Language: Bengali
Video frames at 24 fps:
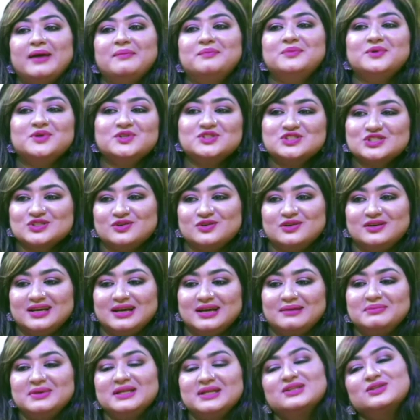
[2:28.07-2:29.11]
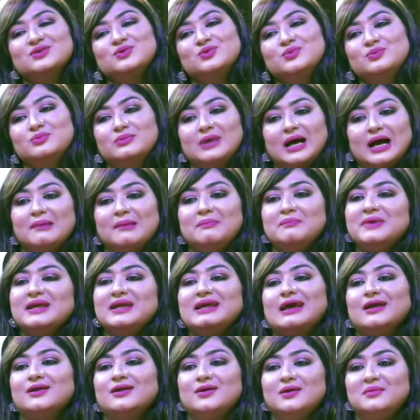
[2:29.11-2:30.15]
অ্যাপ্রোচ করি আপনি তো আপনি
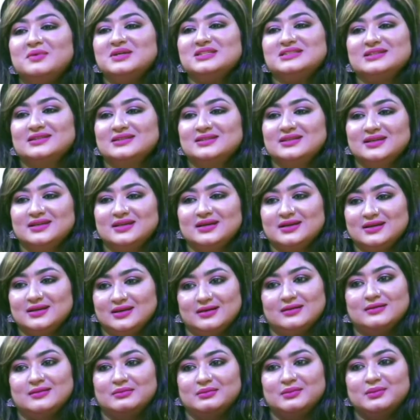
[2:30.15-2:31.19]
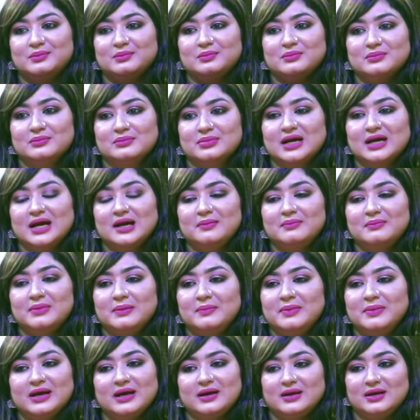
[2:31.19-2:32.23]
কেন আমার সাথে
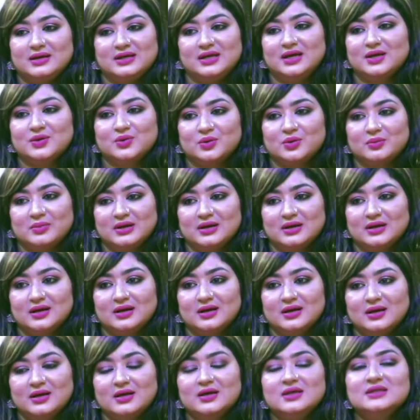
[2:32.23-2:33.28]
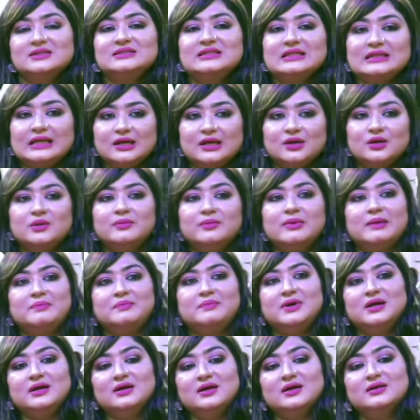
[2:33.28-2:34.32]
খারাপভাবে ইয়ে করবেন না সেটাই হলো
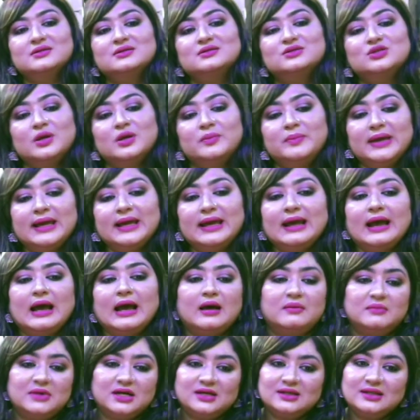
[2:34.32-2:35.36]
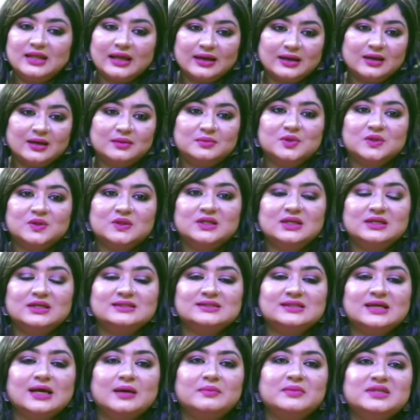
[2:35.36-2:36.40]
ব্যাপার তবে আমার দেখা মধ্যে
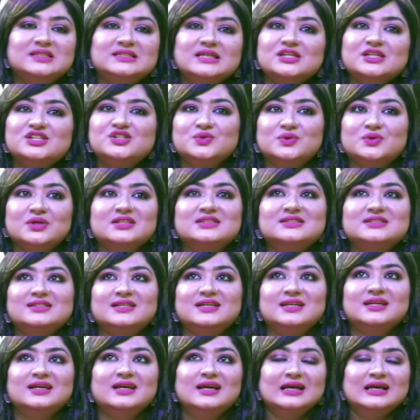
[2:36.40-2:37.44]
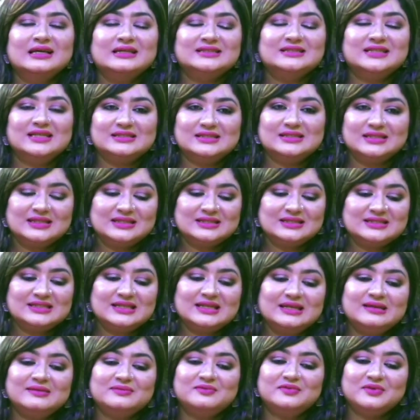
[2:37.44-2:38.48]
যে আমি যা শুনেছি যা
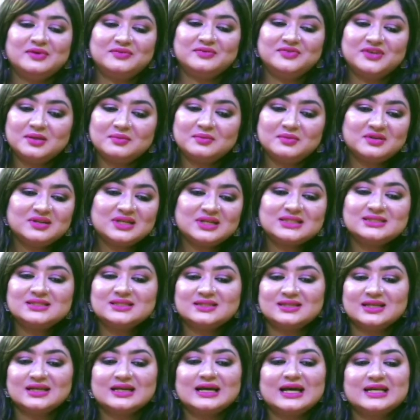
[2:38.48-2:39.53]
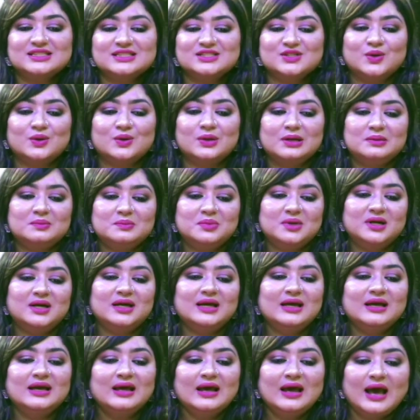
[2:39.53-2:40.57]
জেনেছি ফিল্ম ইন্ডাস্ট্রিতে কাজ করার
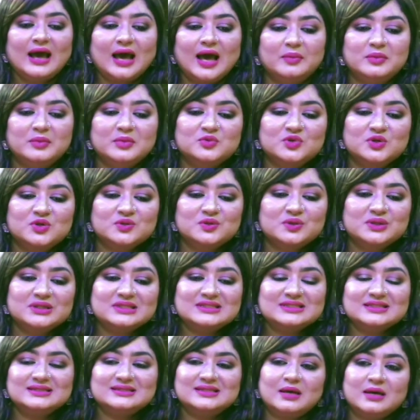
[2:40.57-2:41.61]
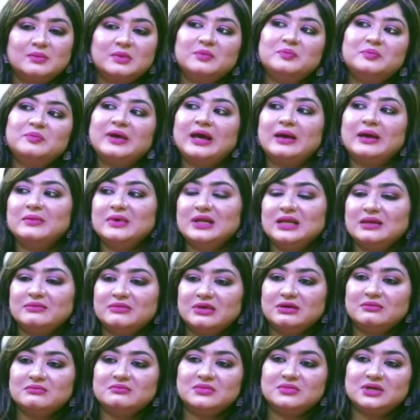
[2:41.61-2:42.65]
পরে আমি মনে করেছি যে আমার ফ্যামিলি
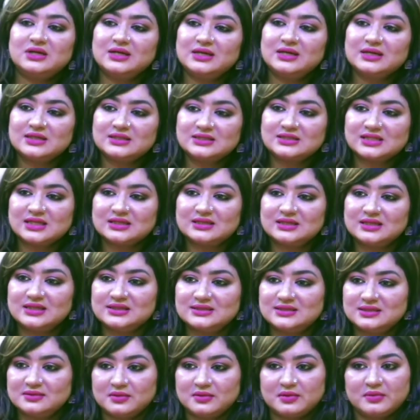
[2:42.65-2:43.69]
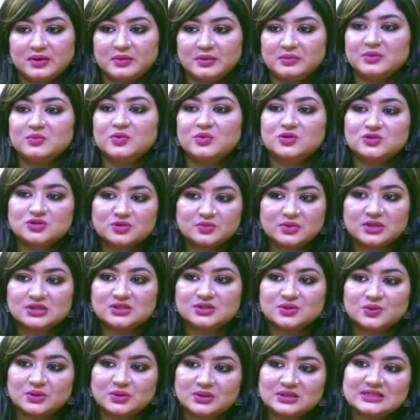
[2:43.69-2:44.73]
মেম্বারের সাথে যেভাবে আমি বসবাস
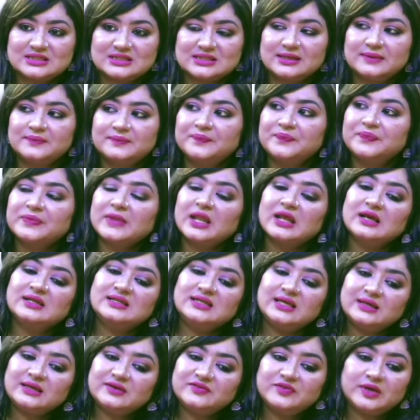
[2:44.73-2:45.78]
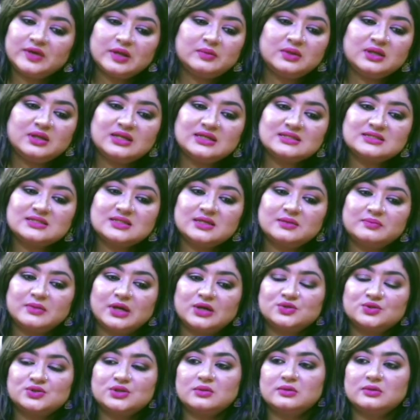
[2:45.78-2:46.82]
করেছি ঠিক ফিল্ম ইন্ডাস্ট্রির
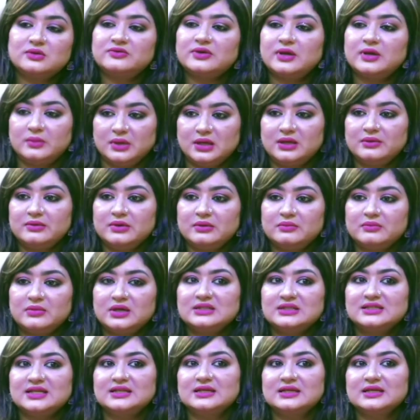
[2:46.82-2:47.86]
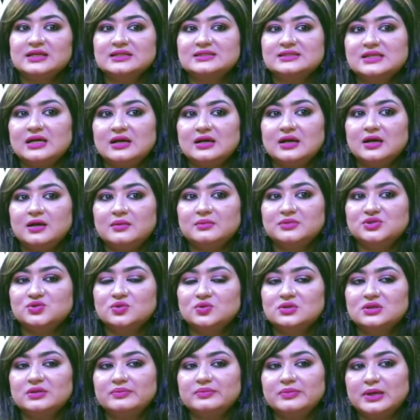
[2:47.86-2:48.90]
মানুষও আমার ফ্যামিলি মেম্বার যাদেরকে ছাড়া আমি
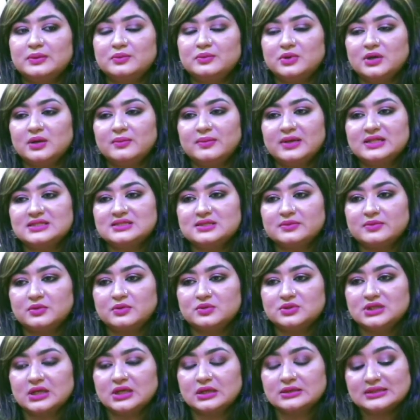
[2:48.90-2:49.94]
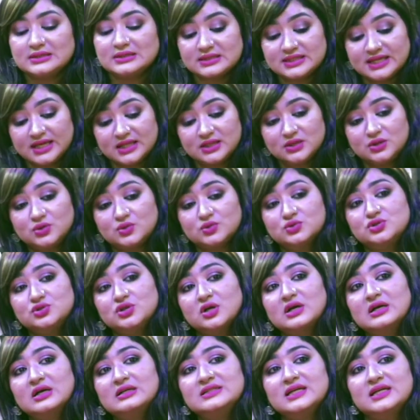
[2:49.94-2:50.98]
চলতে পারবো না বাঁচতে পারবো যেহেতু
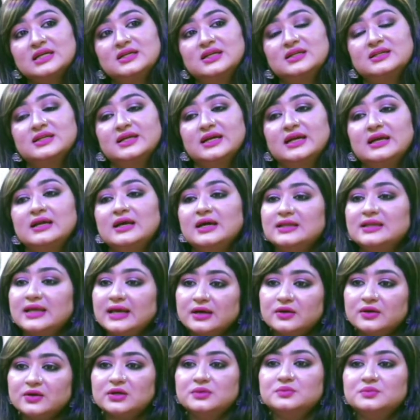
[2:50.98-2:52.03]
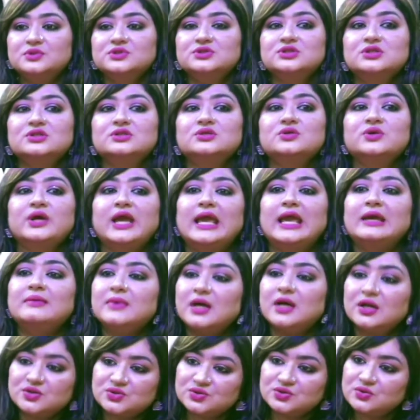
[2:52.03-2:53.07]
সকাল চারটা থেকে রাত এগারোটা পর্যন্ত এই
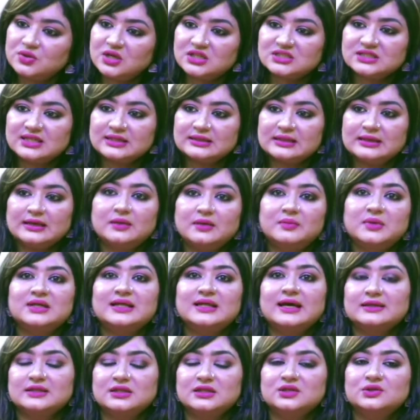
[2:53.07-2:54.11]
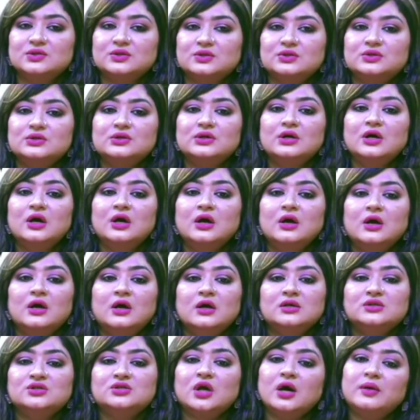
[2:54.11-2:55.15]
মানুষগুলোর সাথেই আমার থাকতে হতো
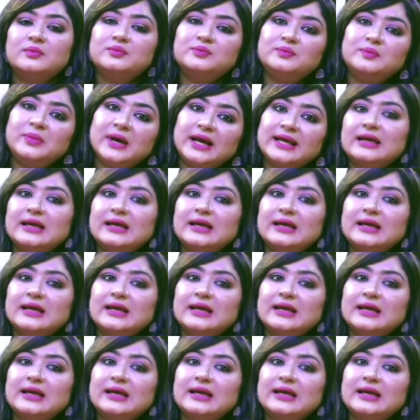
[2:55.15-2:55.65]
সবাই